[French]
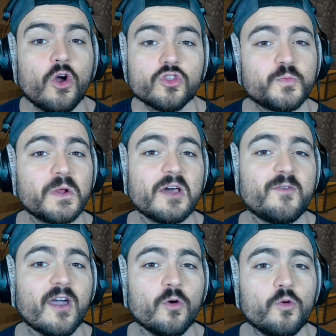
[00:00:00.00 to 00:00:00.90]
Tu peux la
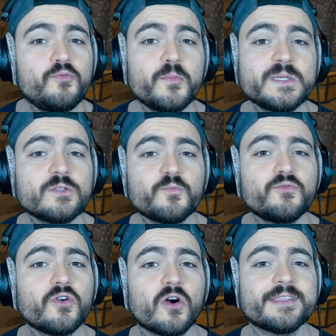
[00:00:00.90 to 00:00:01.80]
faire ou plus petite ou
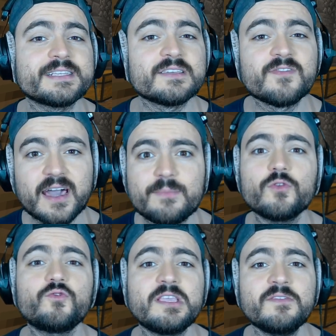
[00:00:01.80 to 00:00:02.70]
plus grande, hein, c'est
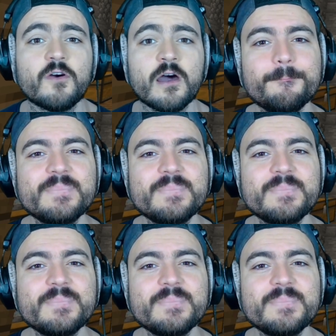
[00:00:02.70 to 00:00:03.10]
vraiment toi qui vois.